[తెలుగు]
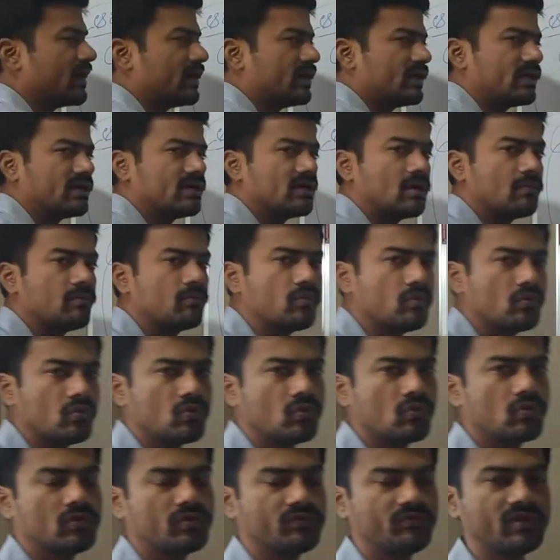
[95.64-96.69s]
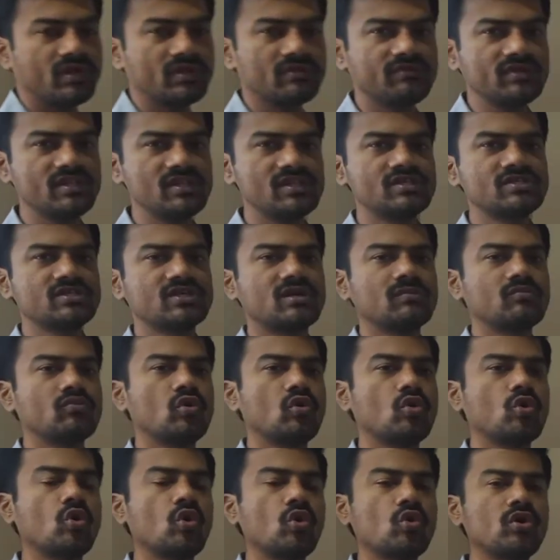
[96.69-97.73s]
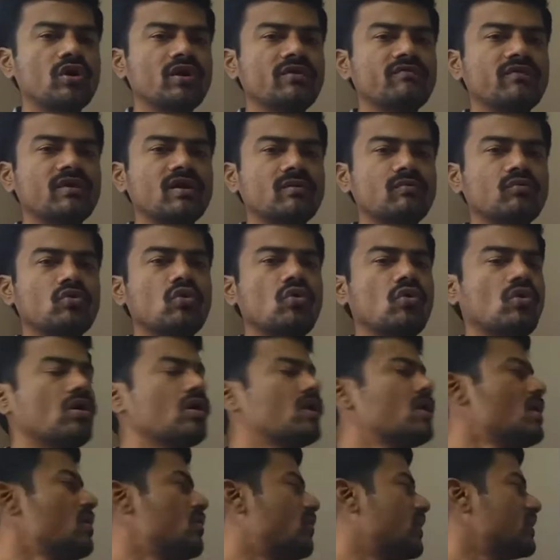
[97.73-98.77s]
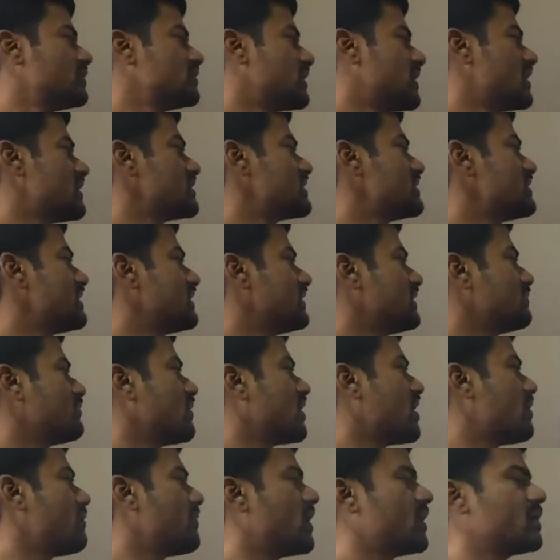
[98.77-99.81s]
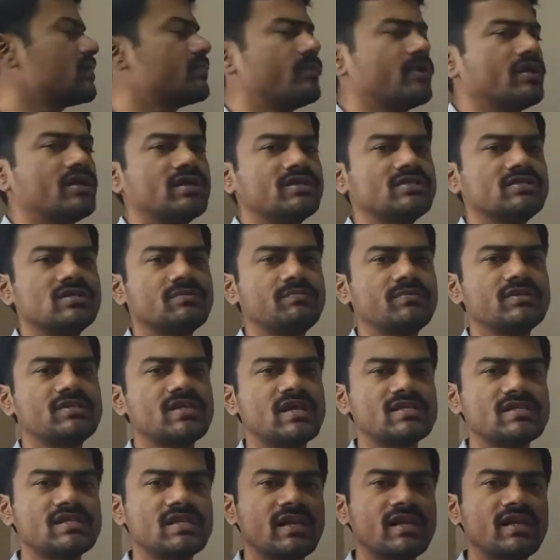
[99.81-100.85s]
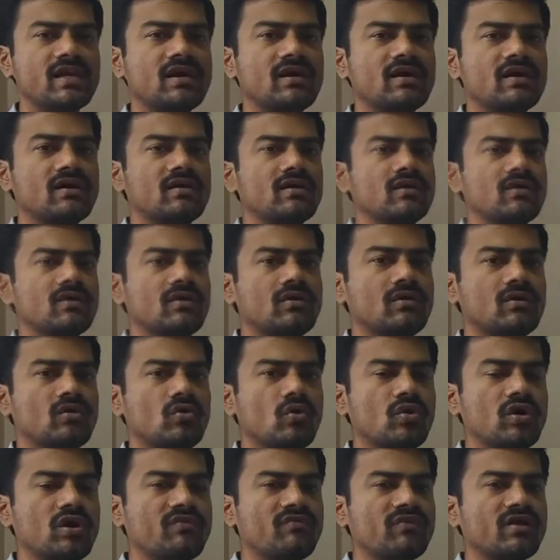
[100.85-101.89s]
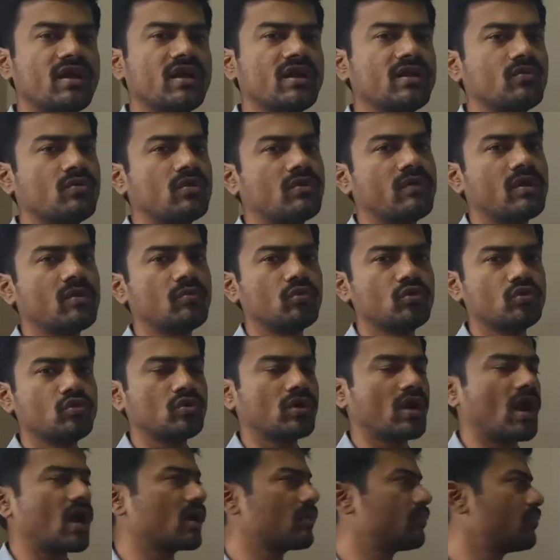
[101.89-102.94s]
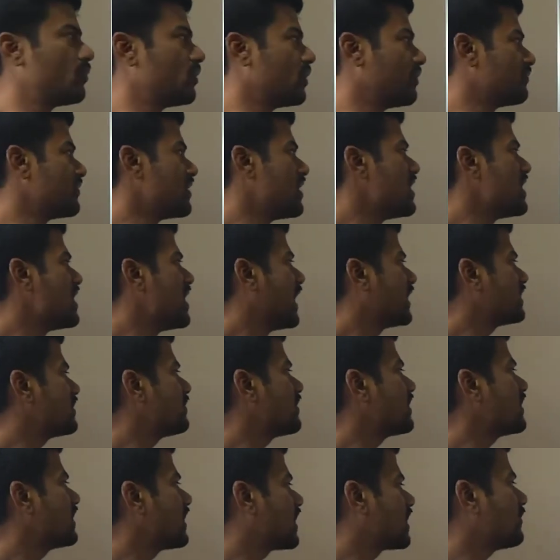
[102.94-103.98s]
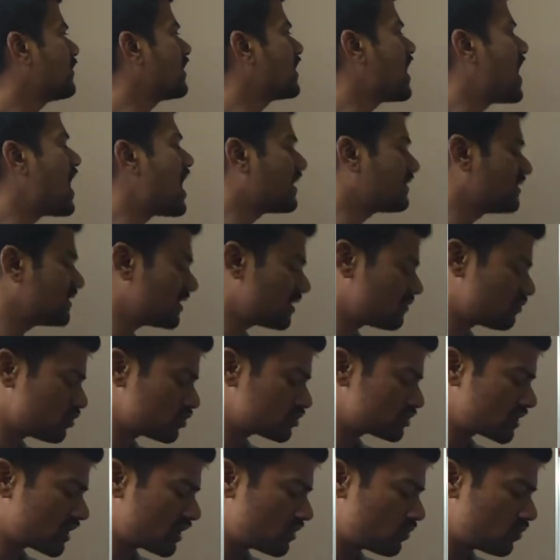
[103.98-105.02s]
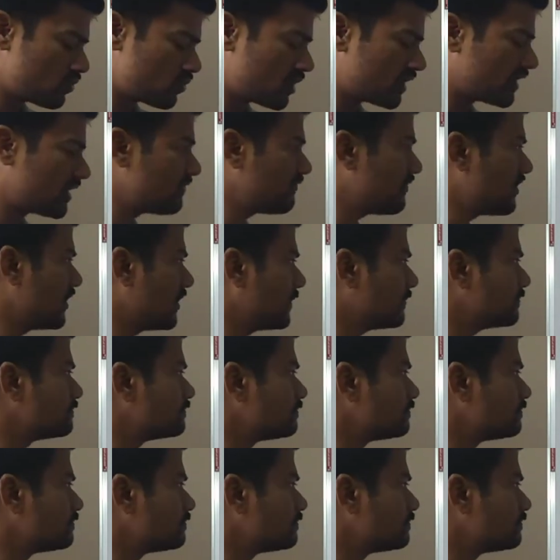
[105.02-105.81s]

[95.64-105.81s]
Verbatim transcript: బయటికి డబ్బు విధించడంలో లోన్లు ఇవ్వడంలో వాళ్ళు చాలా స్ట్రిక్ట్గా మారిపోయి అని చెప్పేసి అసలైన లోన్లు ఇవ్వడానికి కూడా వాళ్ళు ముందుకు రాకపోవడం అయితే మరి ఈ రకమైన ఆర్థిక మోసాలు అనేవి